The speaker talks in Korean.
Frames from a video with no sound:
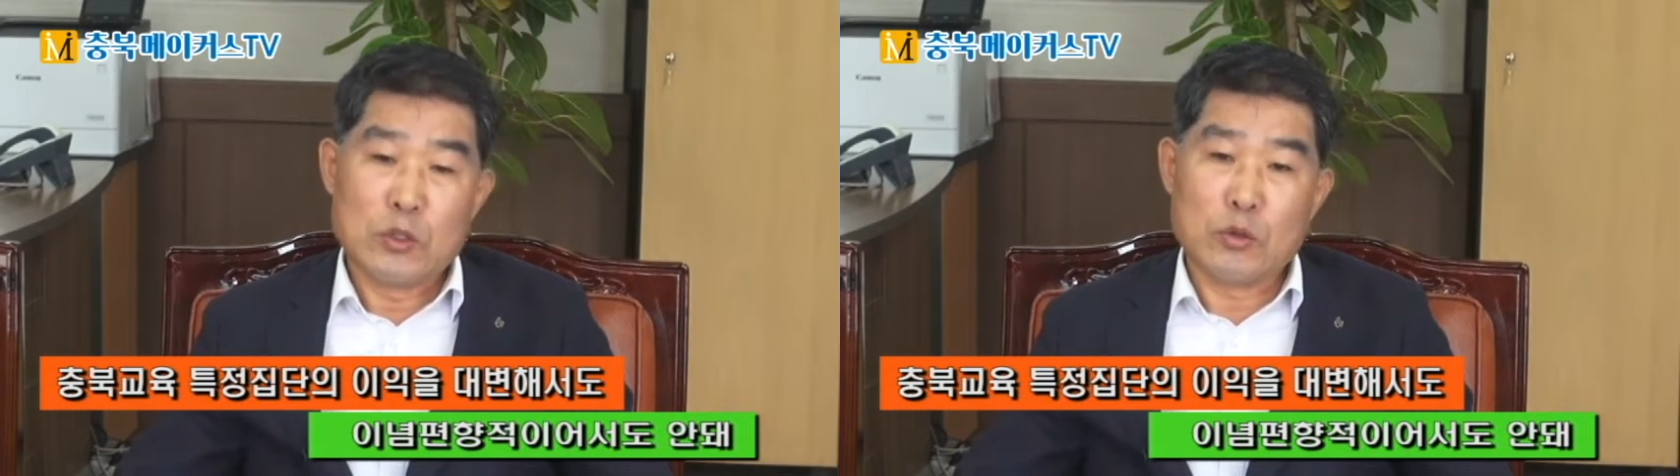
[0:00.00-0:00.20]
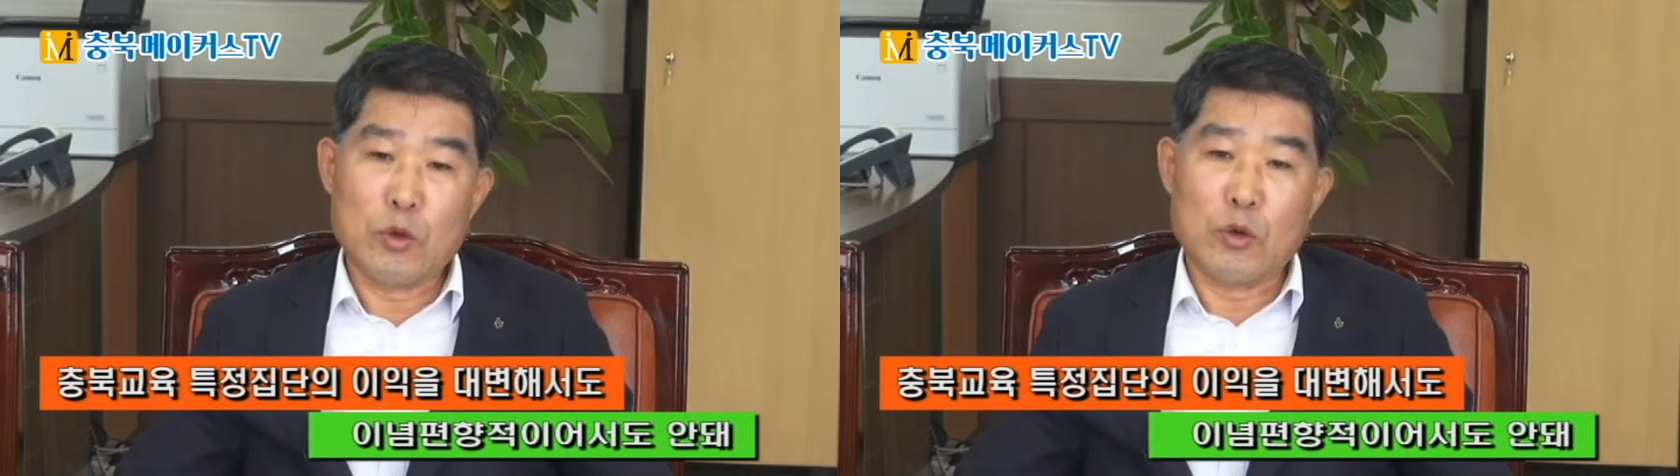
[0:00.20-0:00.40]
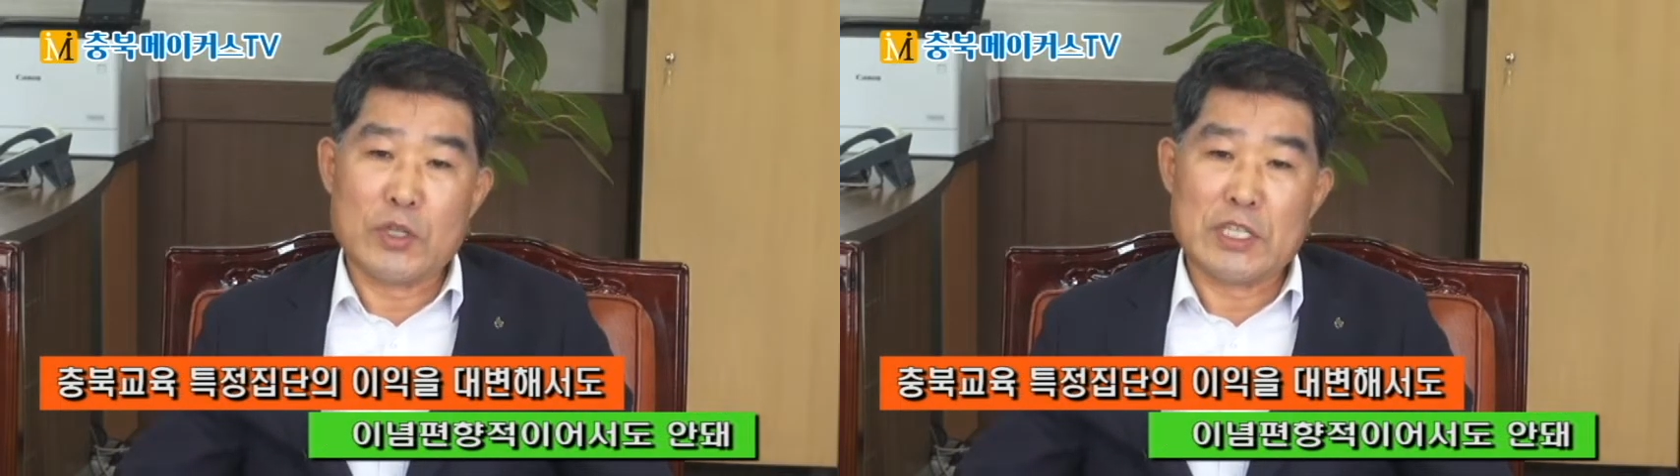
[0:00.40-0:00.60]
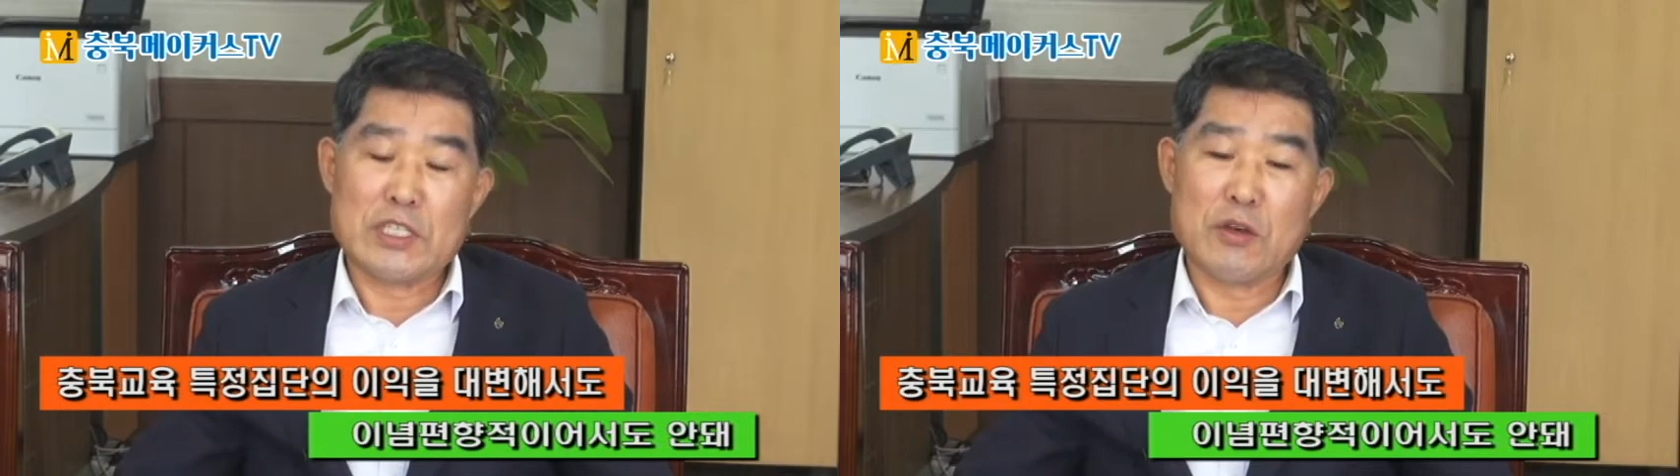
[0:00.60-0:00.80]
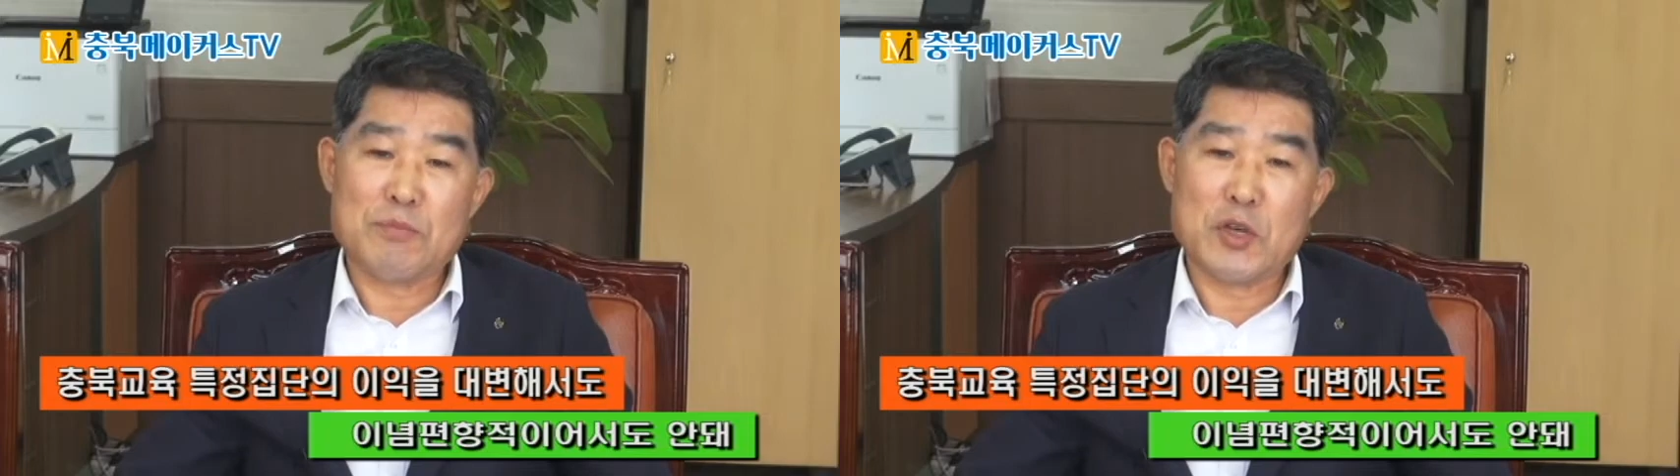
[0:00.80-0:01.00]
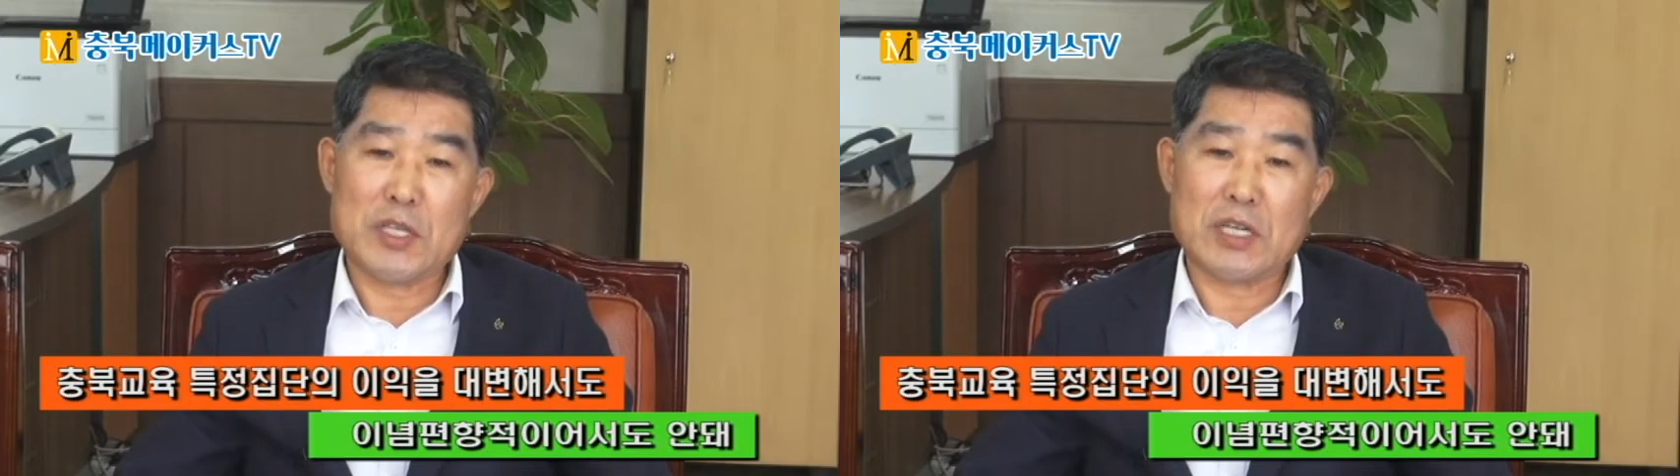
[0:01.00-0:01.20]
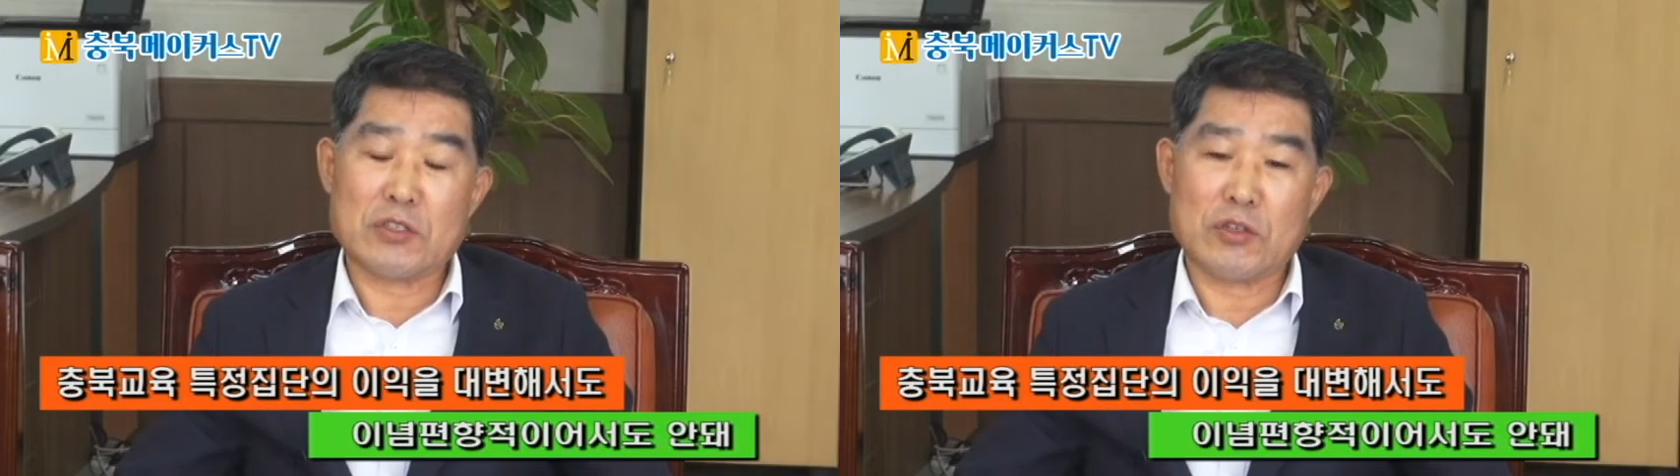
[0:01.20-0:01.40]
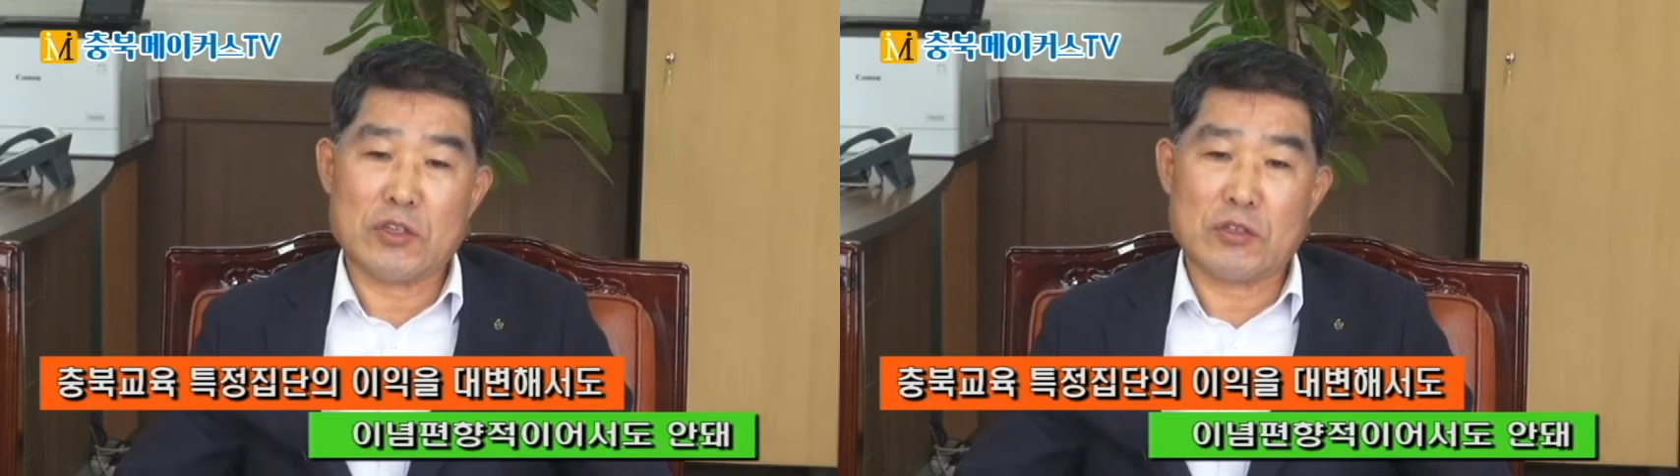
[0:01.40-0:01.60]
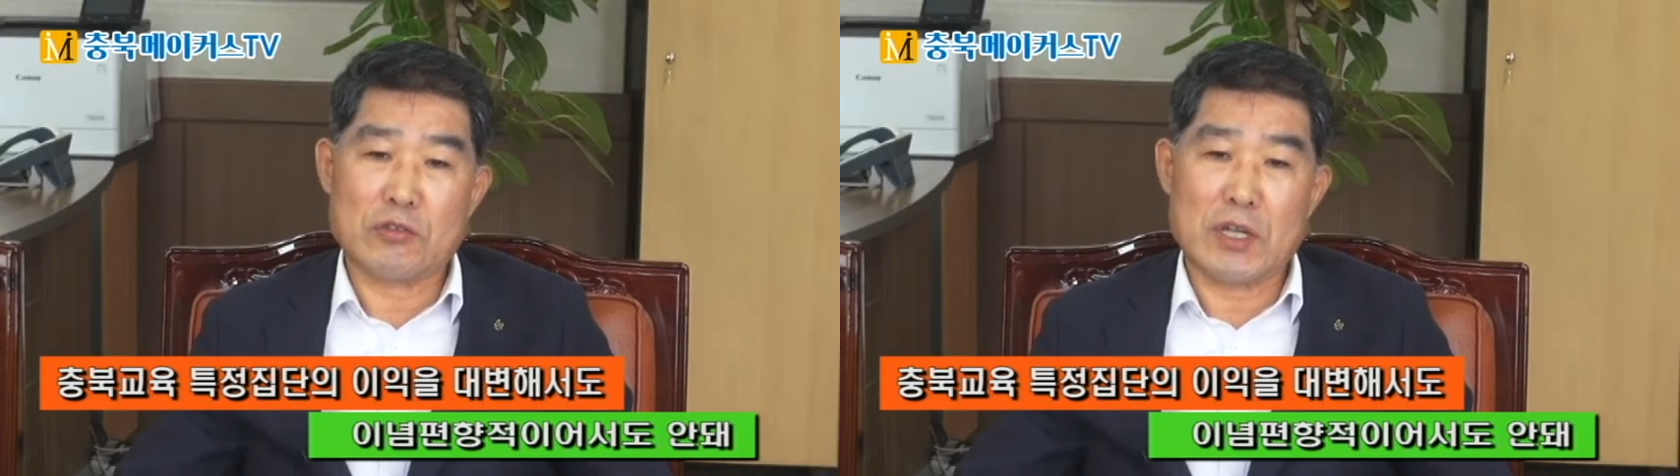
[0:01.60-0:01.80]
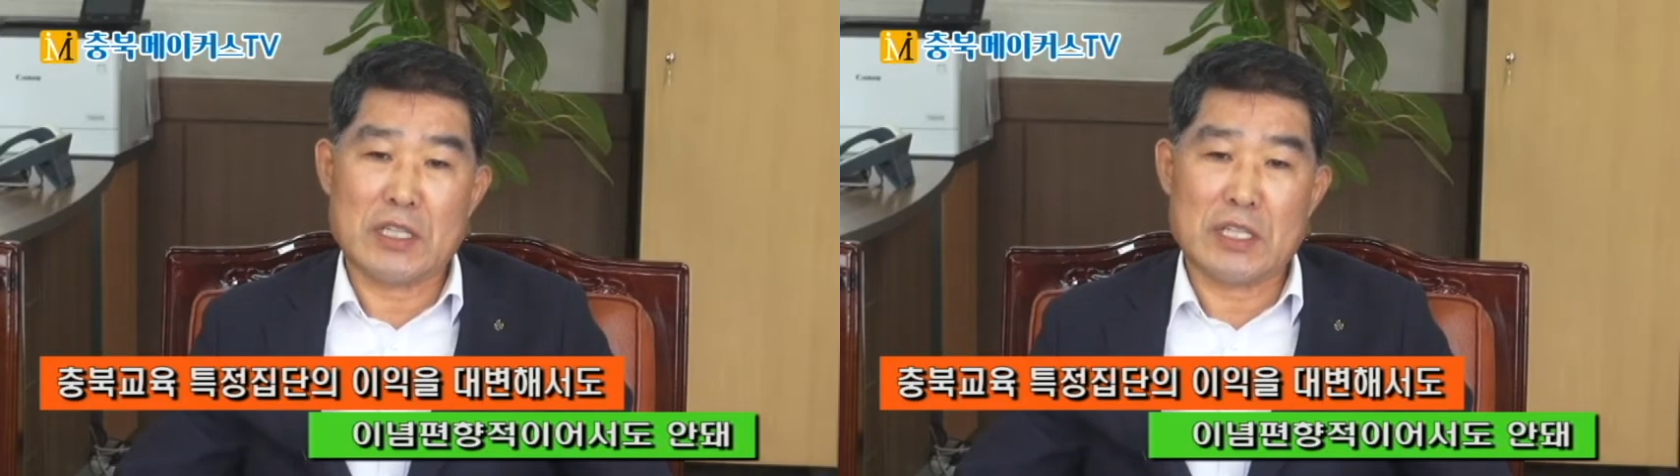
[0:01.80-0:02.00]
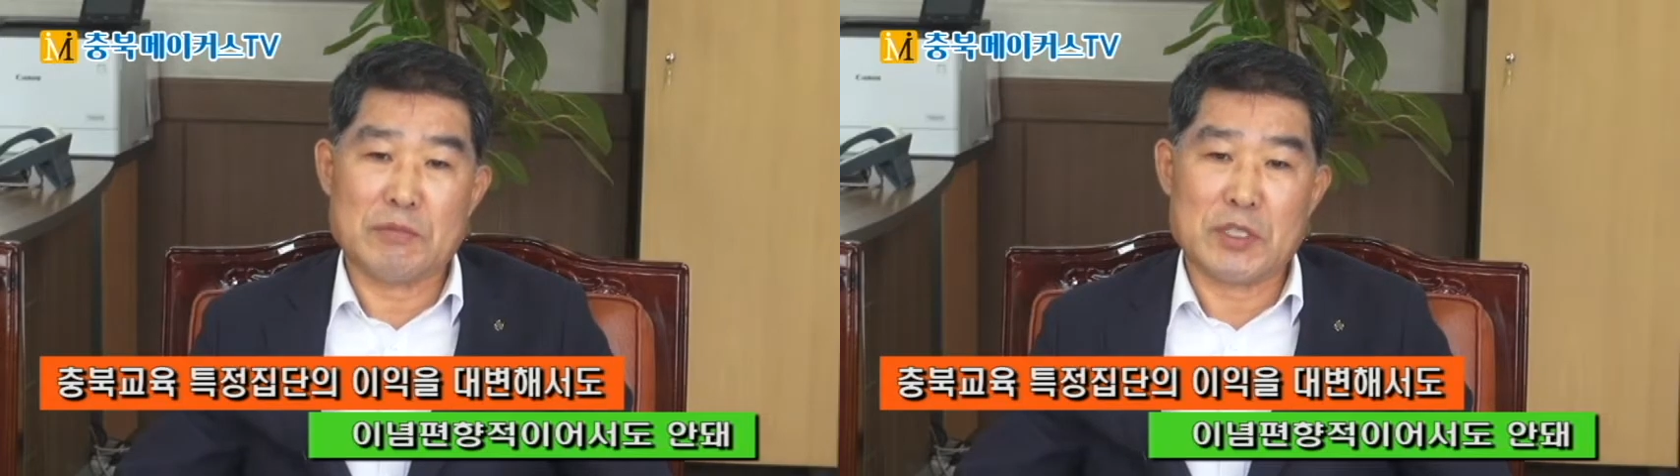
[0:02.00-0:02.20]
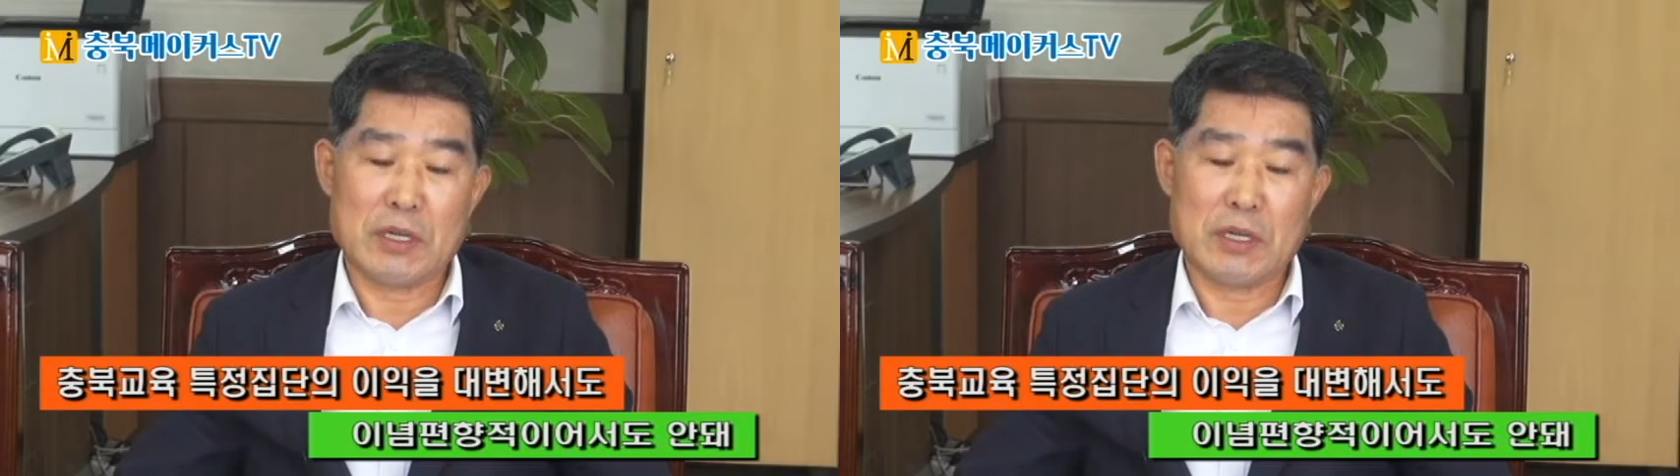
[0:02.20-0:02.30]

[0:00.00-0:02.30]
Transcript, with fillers: 또 이념 편향적이어서도 안 됩니다.